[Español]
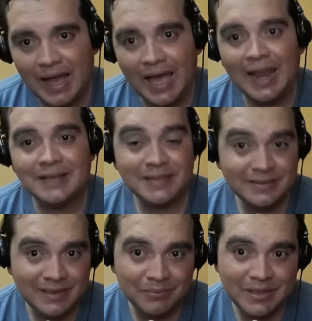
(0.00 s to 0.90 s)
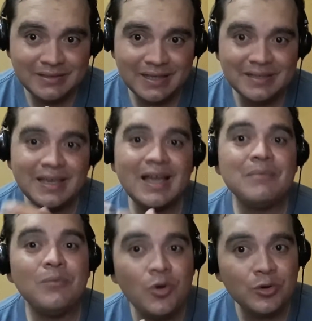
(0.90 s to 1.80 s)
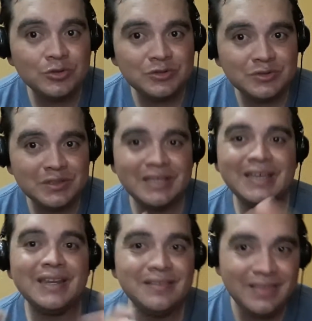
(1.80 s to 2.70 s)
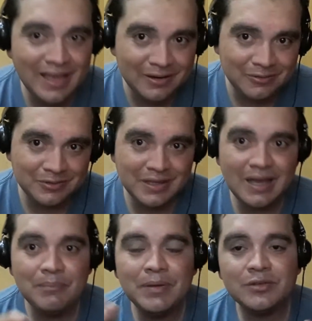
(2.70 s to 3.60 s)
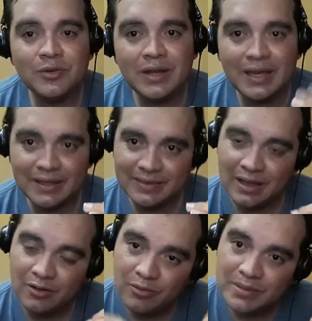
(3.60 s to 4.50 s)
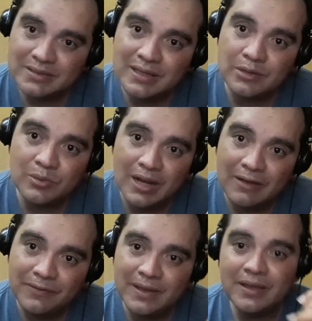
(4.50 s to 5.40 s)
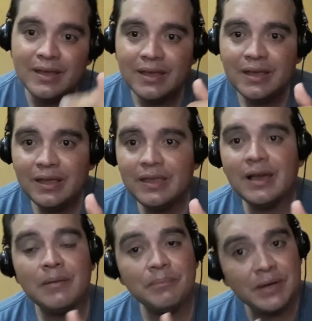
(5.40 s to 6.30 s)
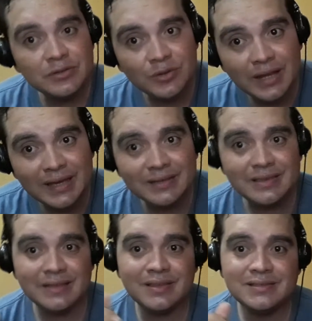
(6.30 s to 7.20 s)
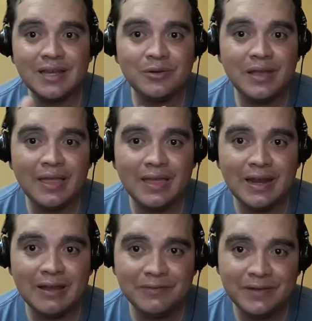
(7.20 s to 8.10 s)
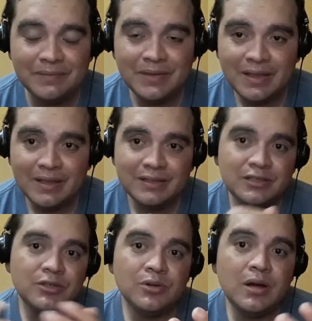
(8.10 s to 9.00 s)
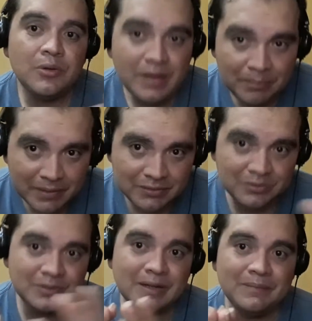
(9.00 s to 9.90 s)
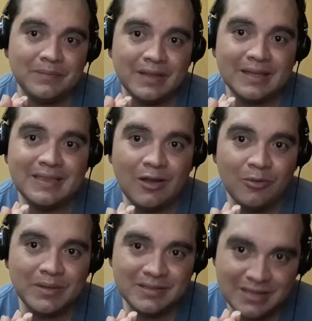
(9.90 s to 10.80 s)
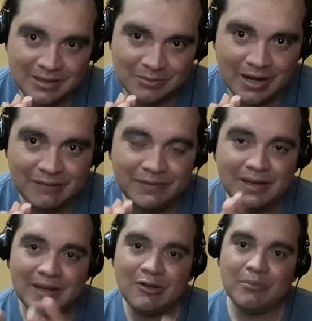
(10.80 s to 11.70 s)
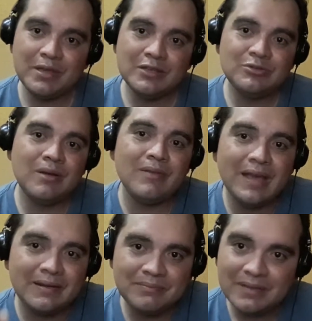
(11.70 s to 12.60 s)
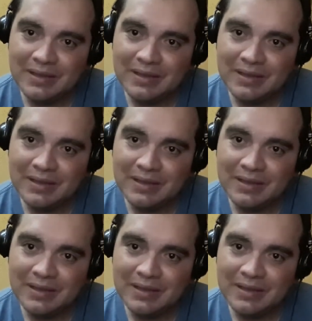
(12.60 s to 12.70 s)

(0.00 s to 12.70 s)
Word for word: a la Santa Misa llegan moros y cristianos, llegan personas que están comenzando en la fe y llegan personas que están desarrolladas en la fe. Si yo a una persona que está comenzando en la fe le comienzo a hablar